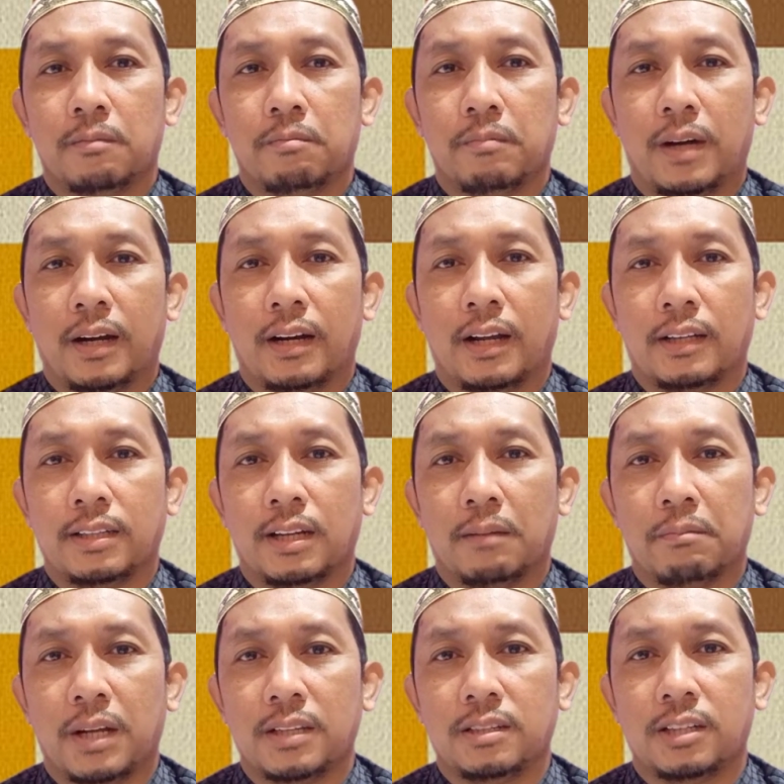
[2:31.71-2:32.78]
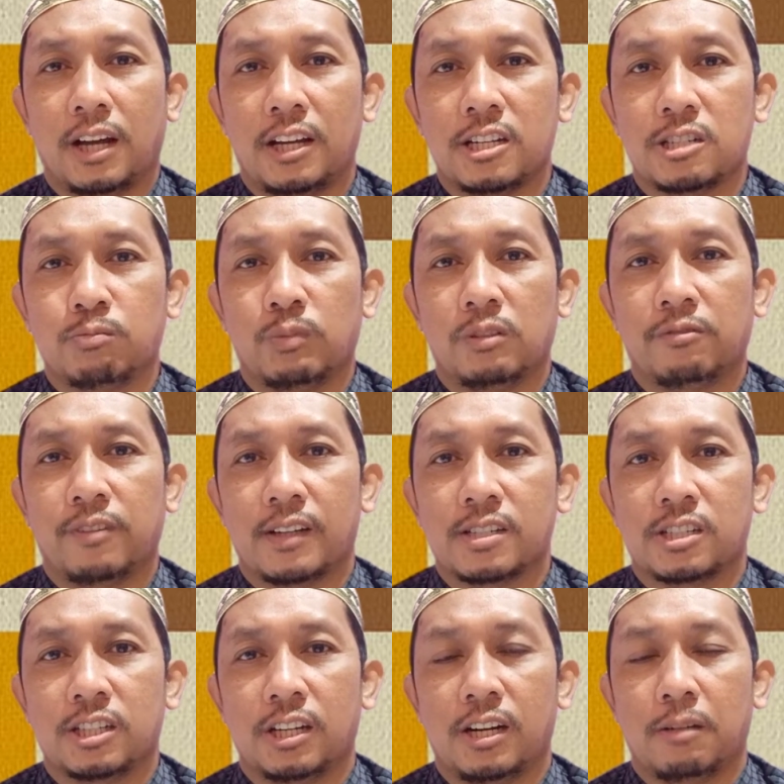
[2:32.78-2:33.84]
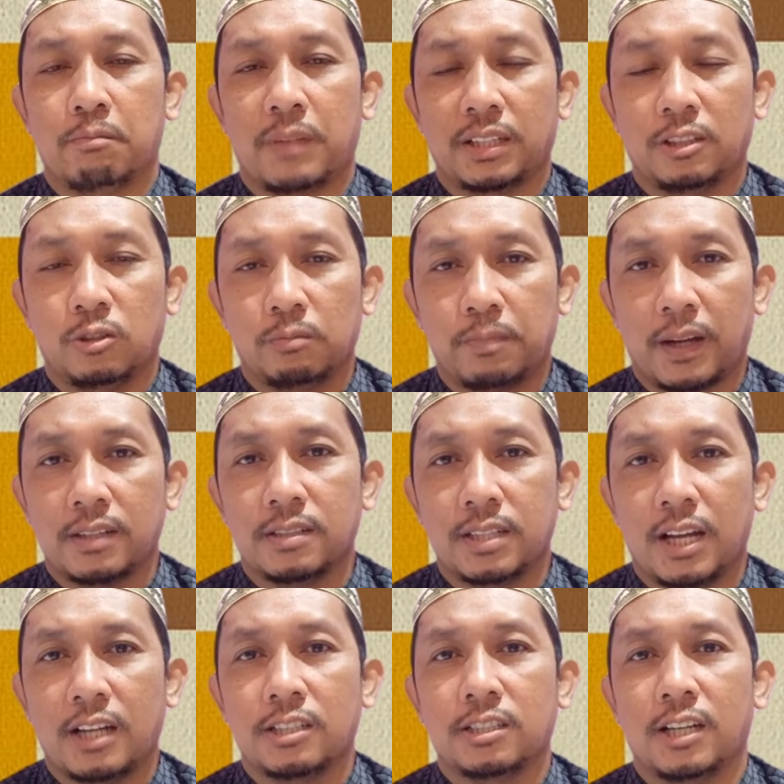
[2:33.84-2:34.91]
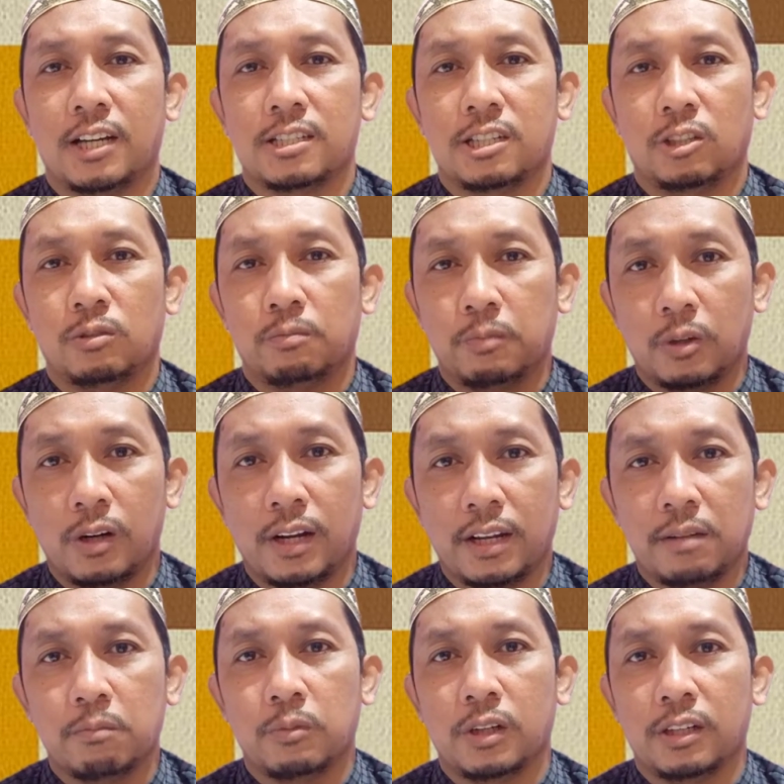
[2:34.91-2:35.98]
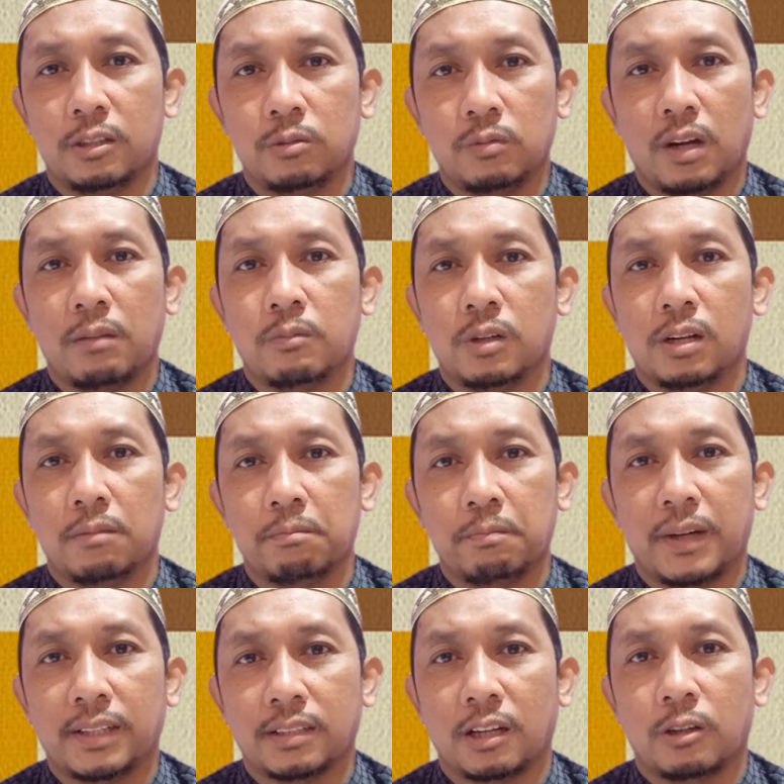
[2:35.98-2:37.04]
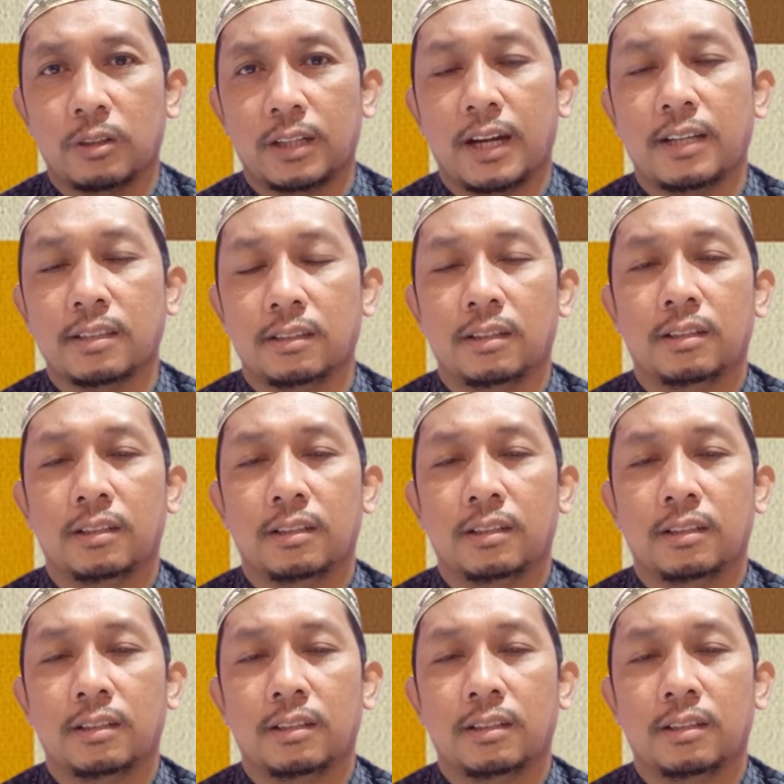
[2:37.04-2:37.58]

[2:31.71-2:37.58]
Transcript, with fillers: maknanya mat jais munfasil mat itu panjang jais itu boleh boleh dua boleh empat harokat